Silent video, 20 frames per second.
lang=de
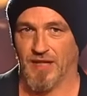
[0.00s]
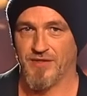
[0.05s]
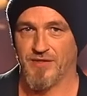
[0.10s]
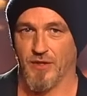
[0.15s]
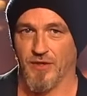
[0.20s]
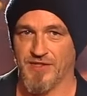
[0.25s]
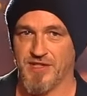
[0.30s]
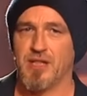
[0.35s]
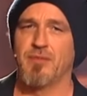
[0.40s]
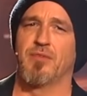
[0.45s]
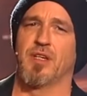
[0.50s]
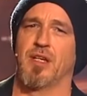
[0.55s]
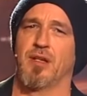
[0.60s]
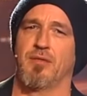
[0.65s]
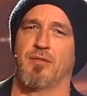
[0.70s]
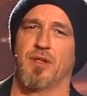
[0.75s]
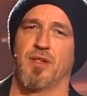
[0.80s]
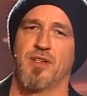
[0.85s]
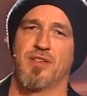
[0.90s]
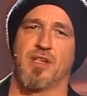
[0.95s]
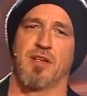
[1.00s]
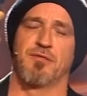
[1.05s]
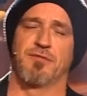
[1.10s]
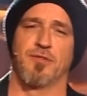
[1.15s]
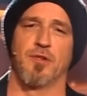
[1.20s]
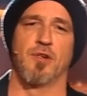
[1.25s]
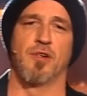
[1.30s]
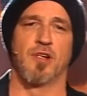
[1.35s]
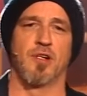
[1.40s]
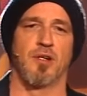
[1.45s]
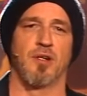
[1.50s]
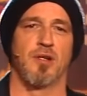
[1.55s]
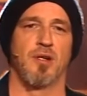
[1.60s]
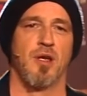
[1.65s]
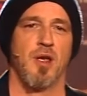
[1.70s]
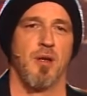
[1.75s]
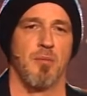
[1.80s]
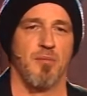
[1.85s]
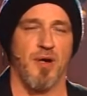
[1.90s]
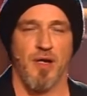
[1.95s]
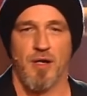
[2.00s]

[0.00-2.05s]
Ansonsten werden wir in dieser Folge